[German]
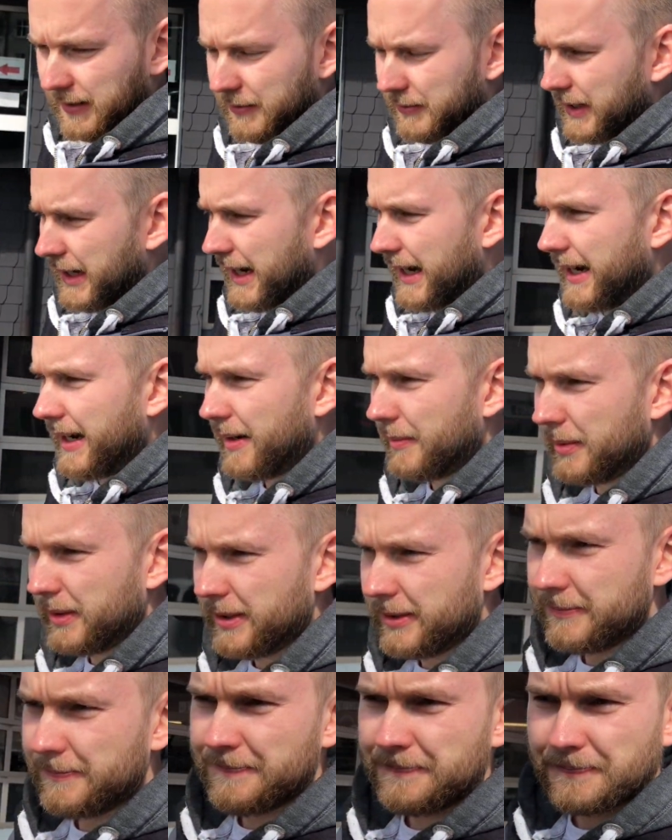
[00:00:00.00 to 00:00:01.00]
Wir
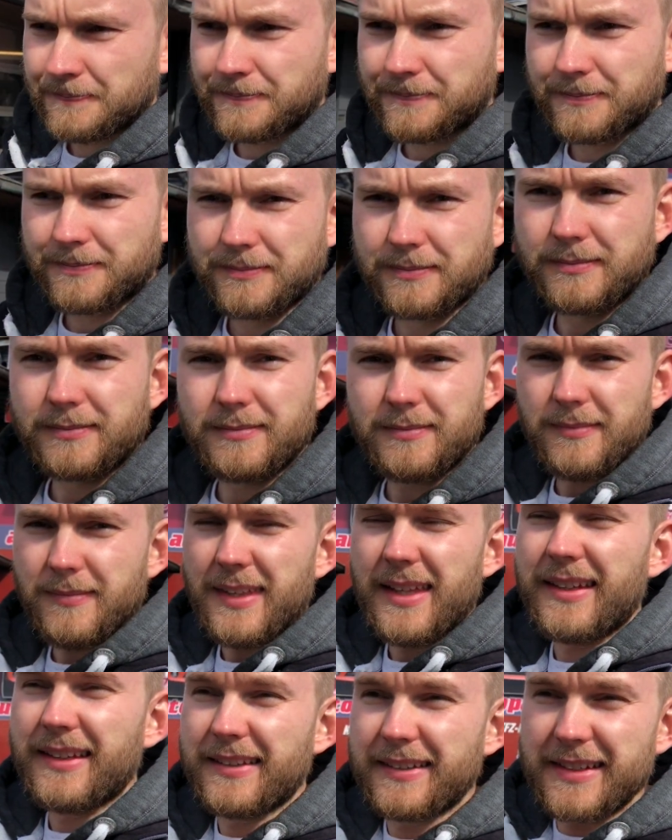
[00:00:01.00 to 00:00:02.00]
haben
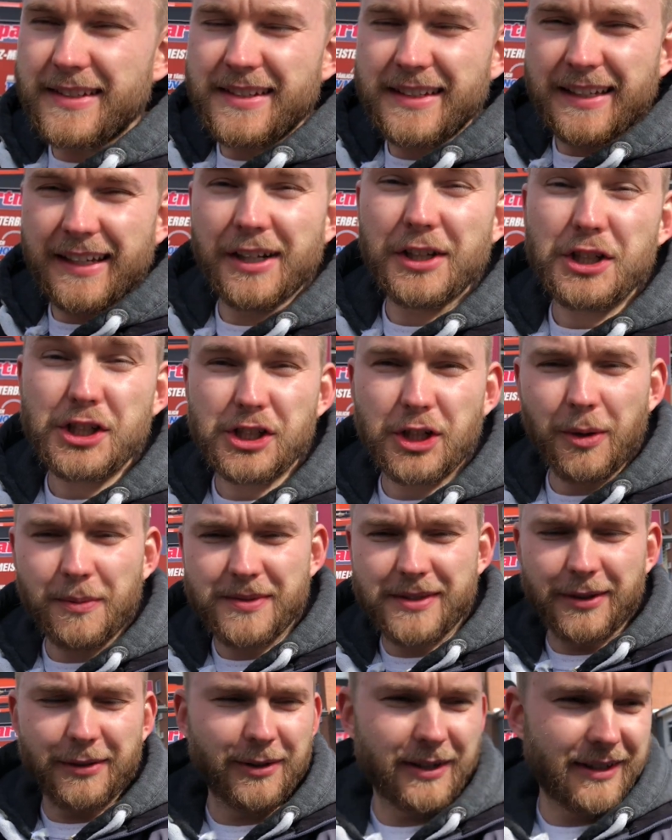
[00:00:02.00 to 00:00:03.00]
diesen geilen
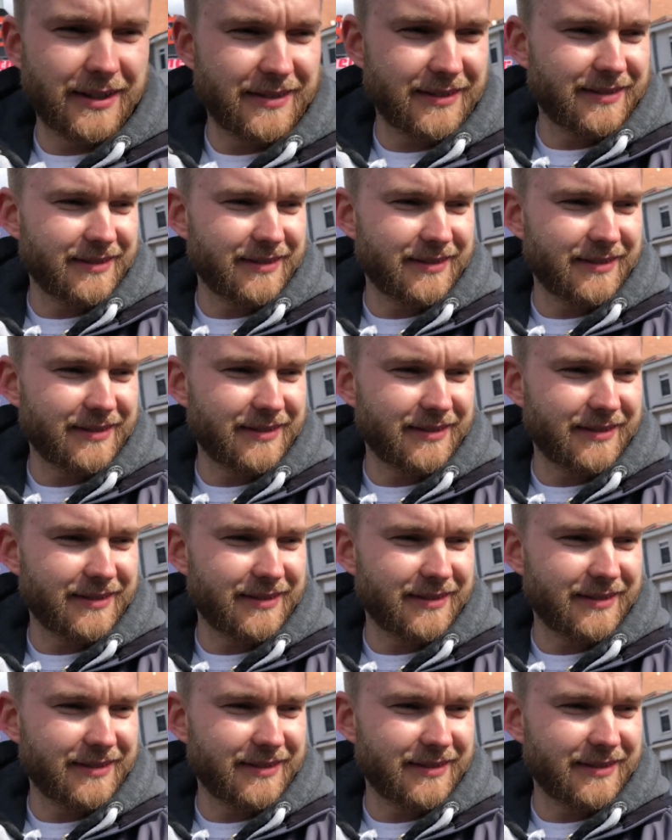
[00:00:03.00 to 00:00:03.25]
Staubsauger.